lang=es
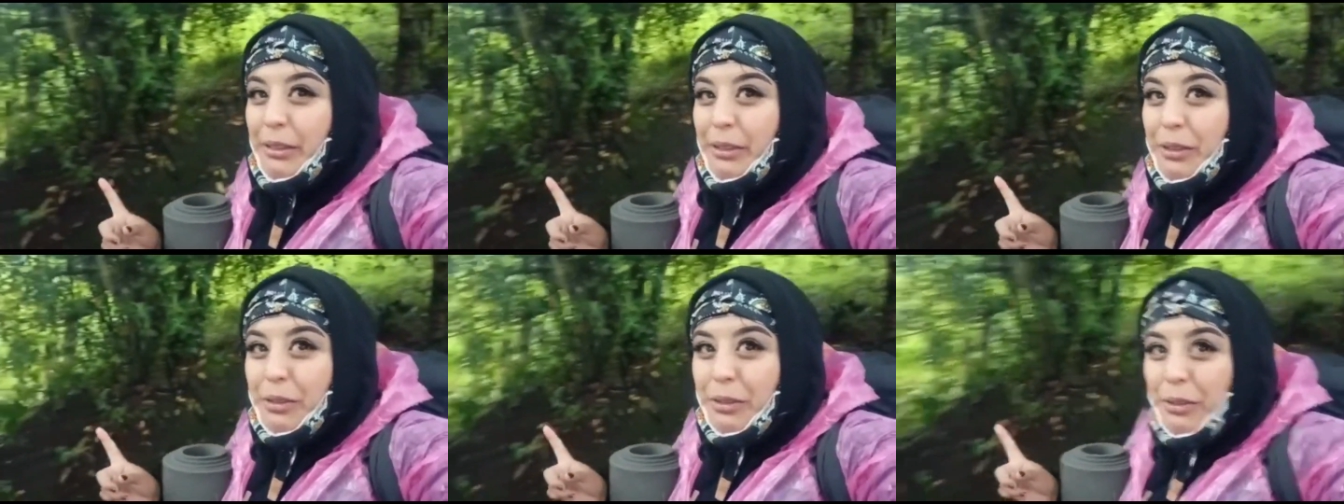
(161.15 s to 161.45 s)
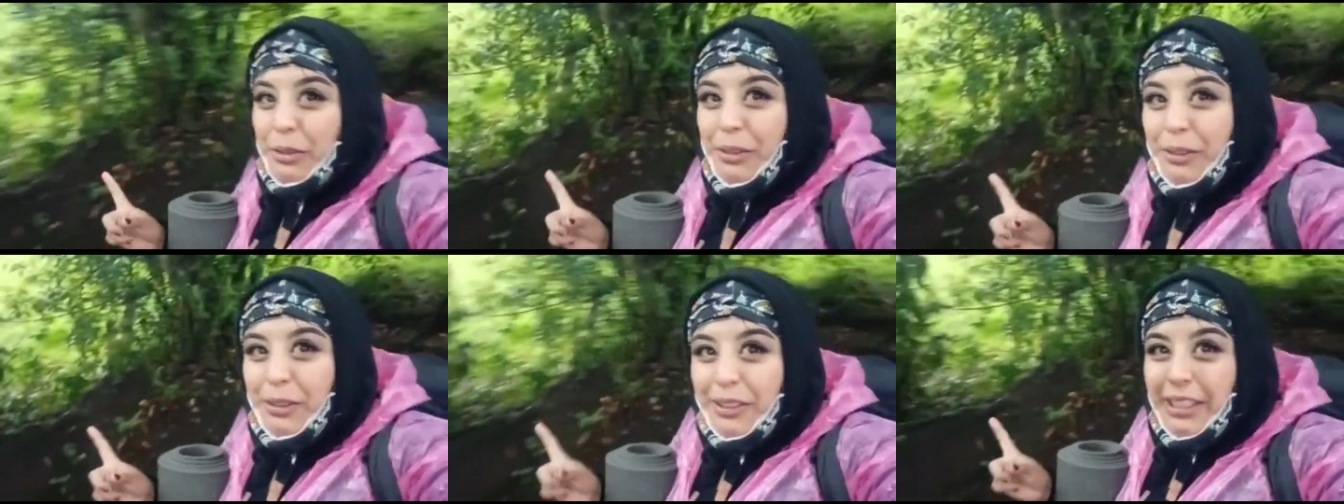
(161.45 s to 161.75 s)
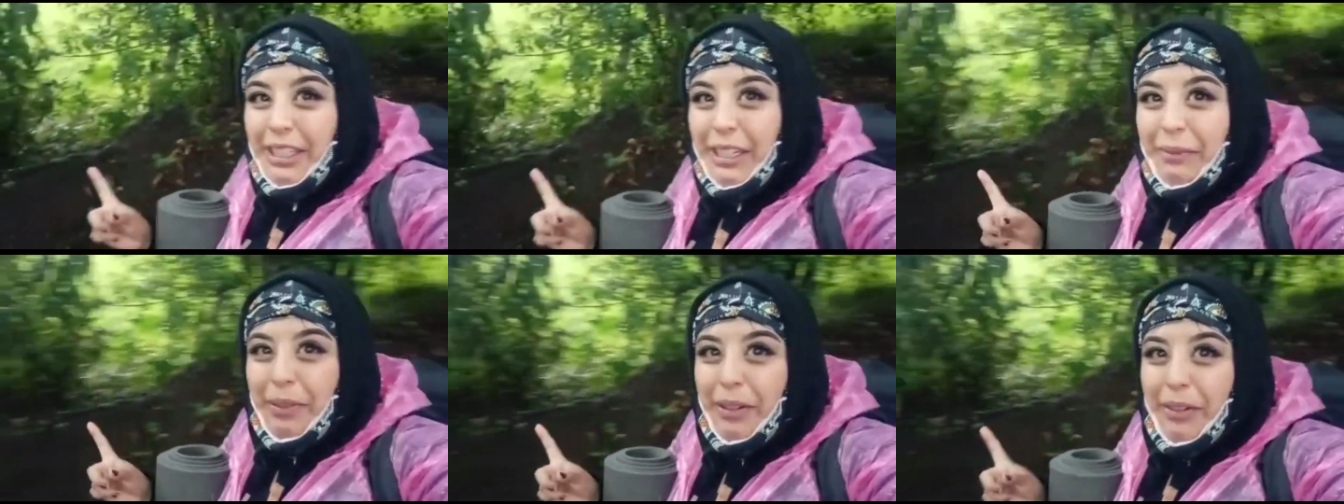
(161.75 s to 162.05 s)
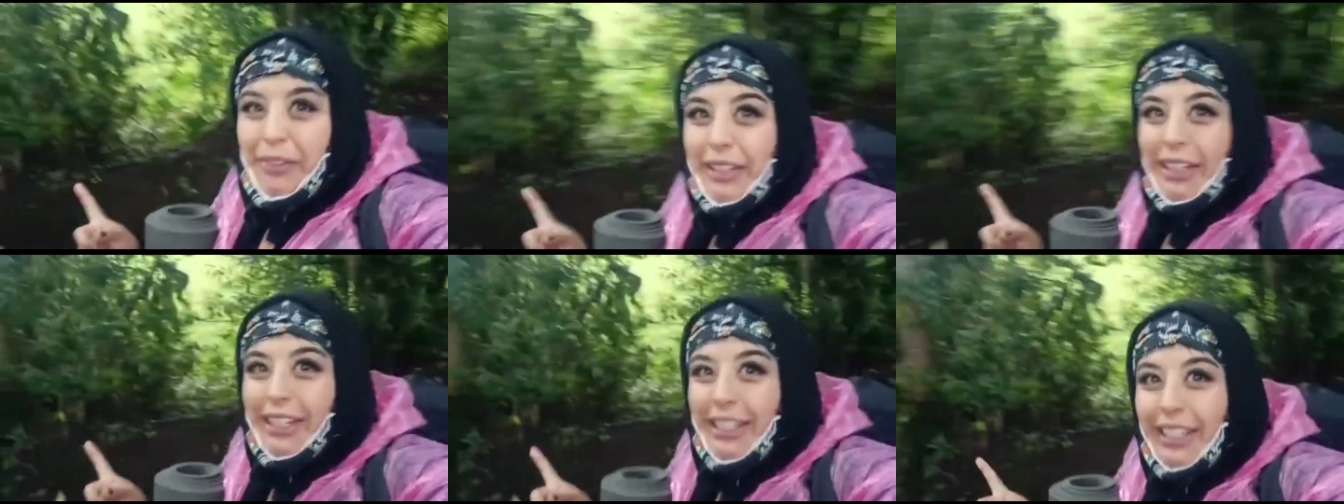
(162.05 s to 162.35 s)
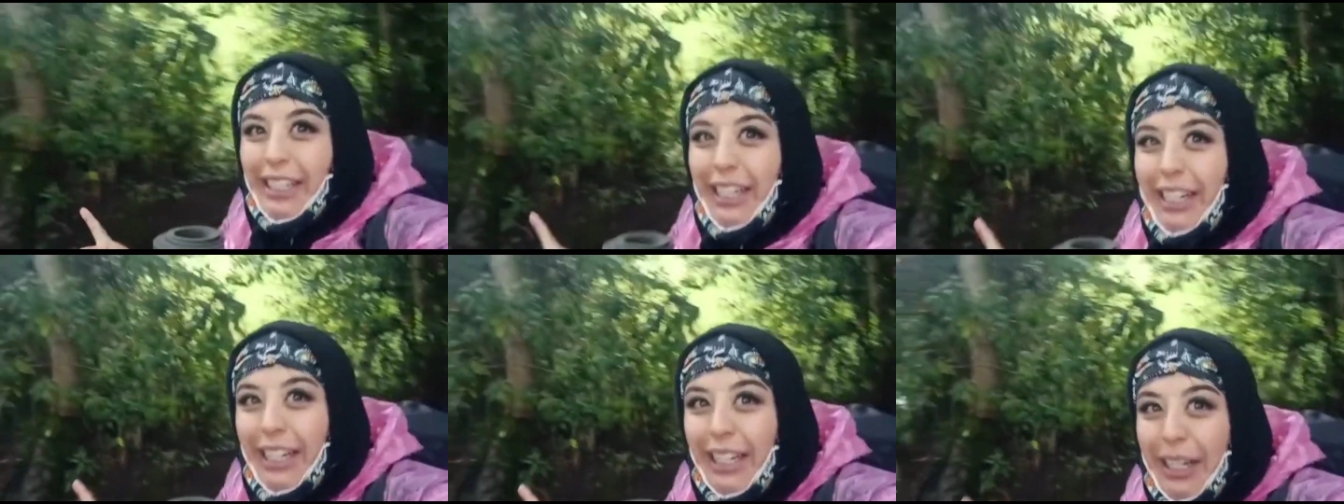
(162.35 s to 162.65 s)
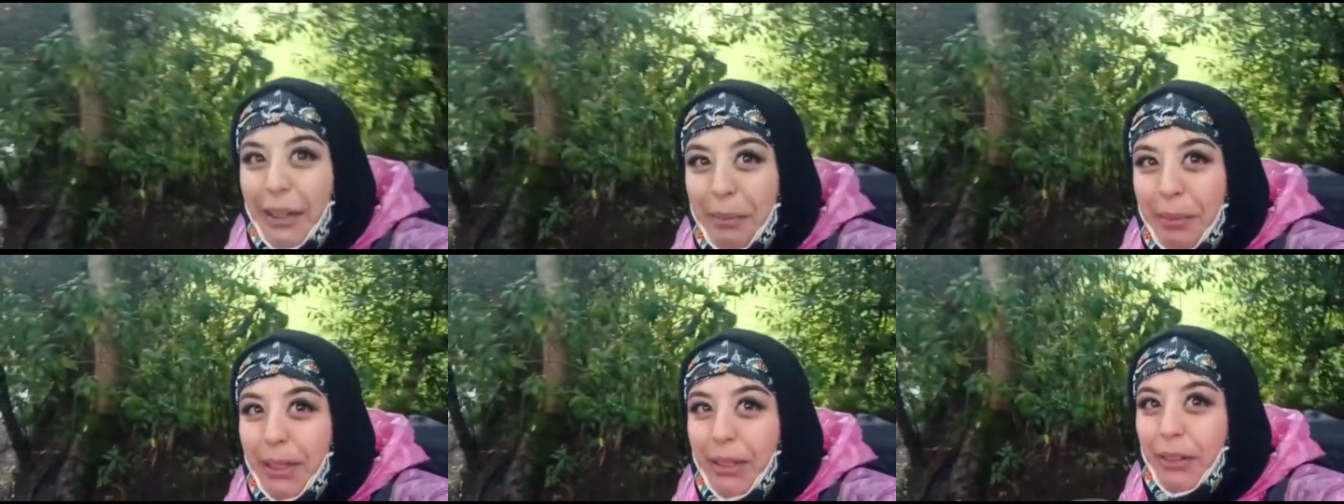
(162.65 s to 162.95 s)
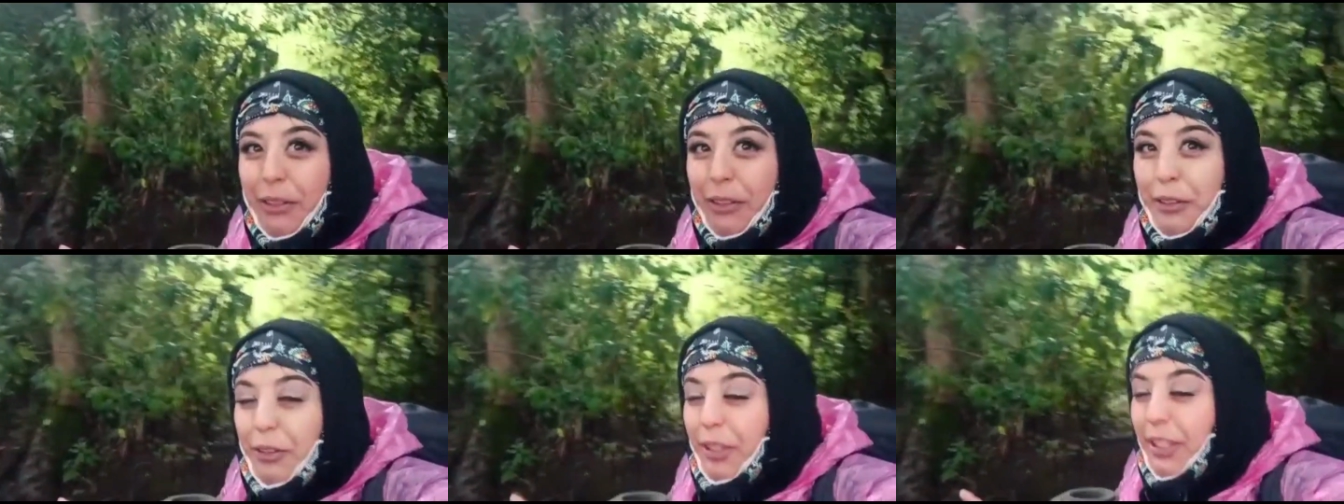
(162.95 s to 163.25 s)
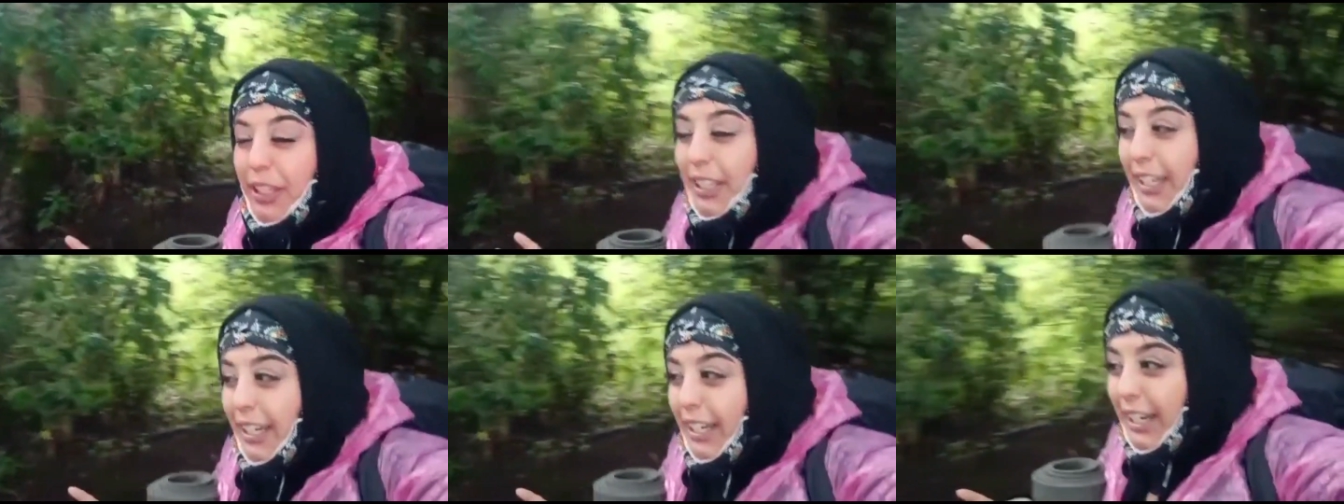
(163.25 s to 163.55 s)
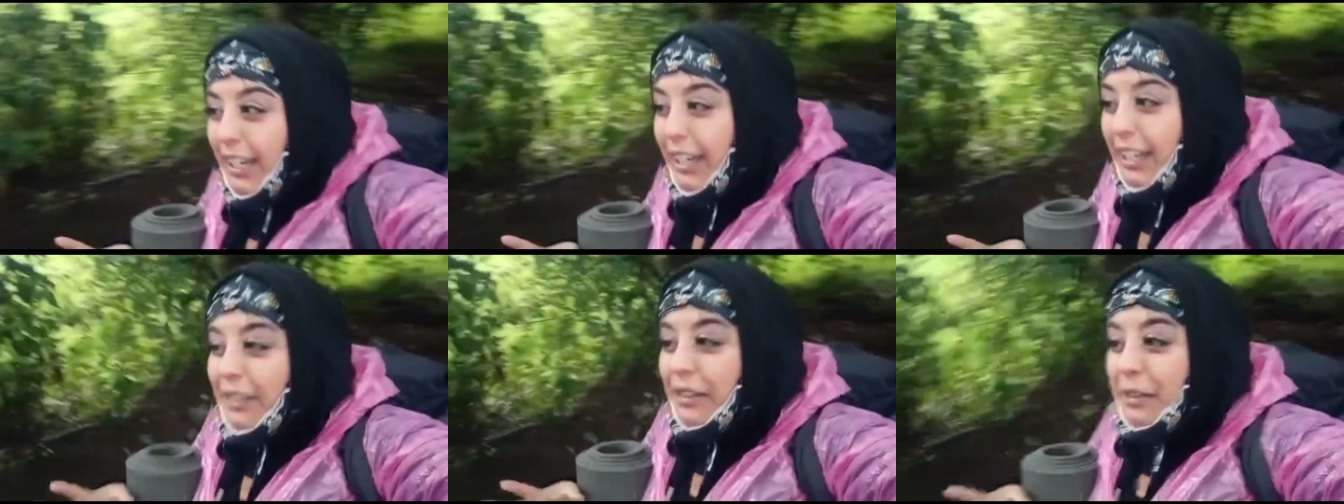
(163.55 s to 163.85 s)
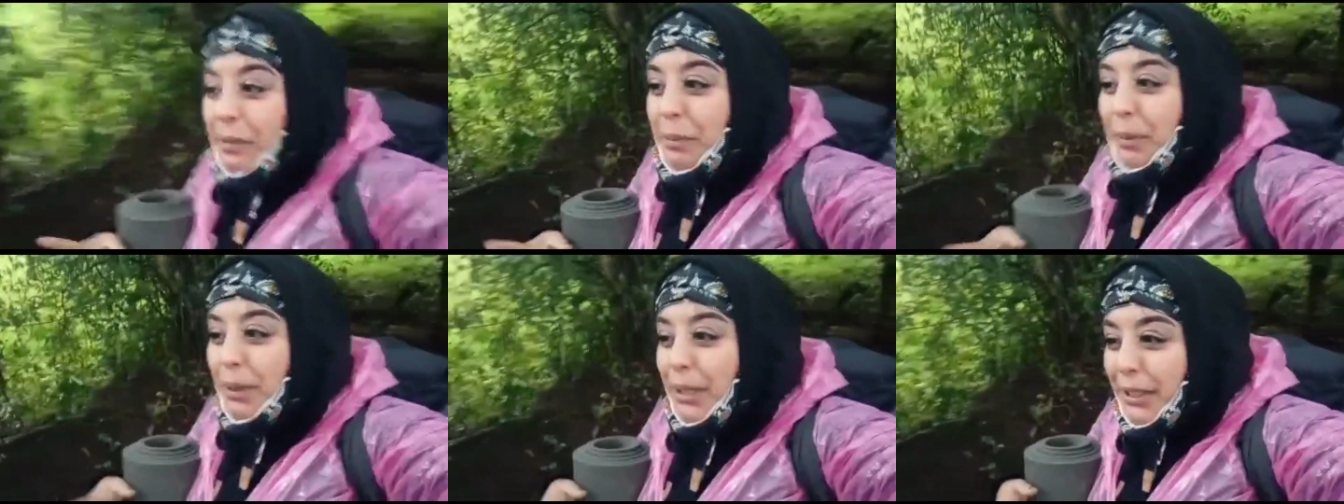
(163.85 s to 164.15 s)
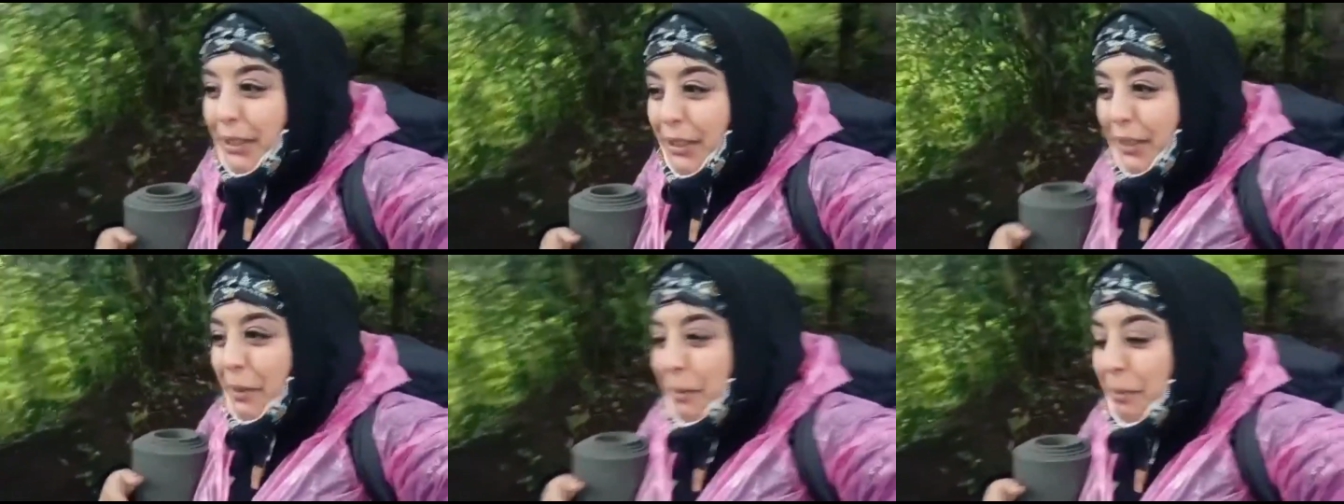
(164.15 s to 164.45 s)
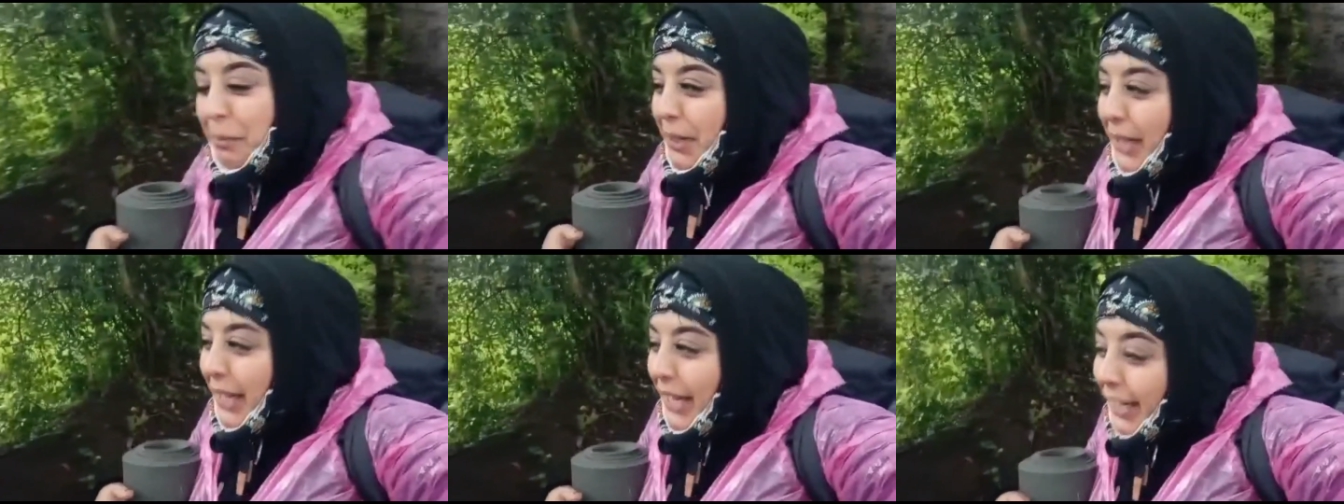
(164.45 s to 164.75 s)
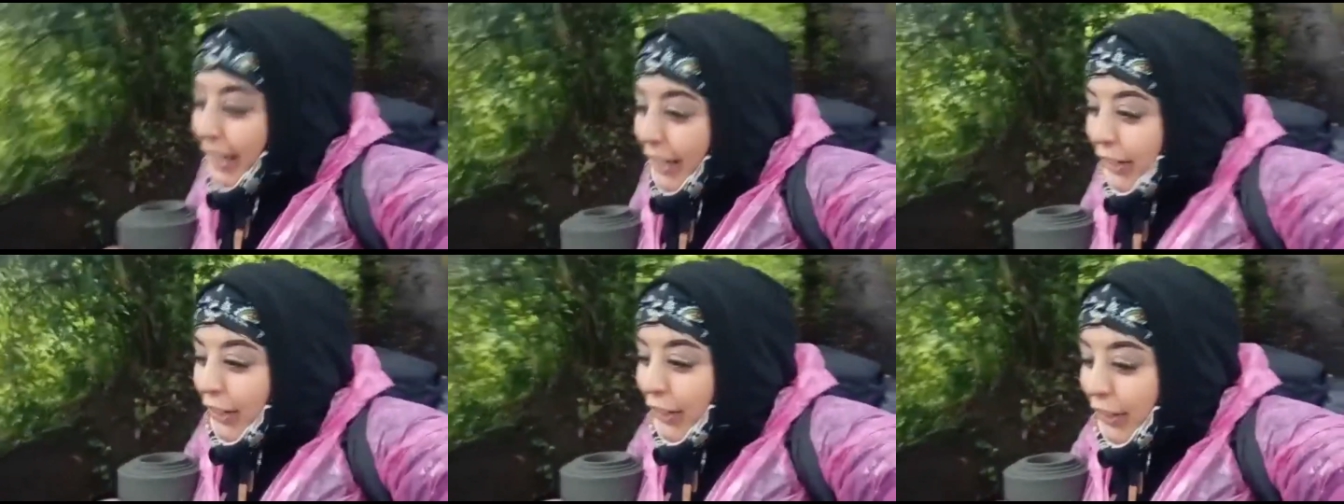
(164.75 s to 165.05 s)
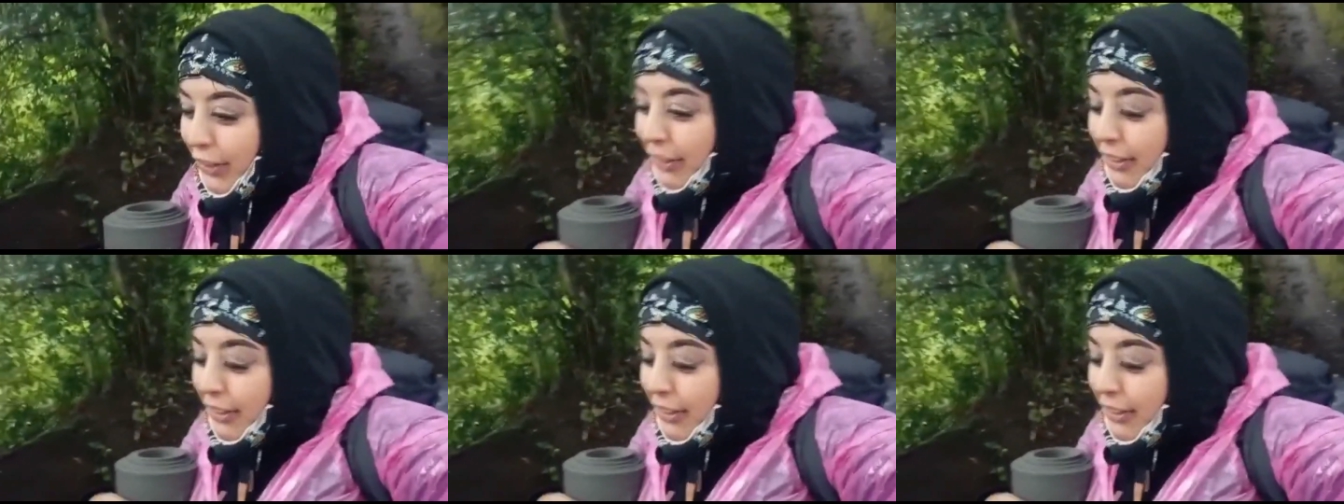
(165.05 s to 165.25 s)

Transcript: oscuro y armar una carpa en la oscuridad es un poquito complejo.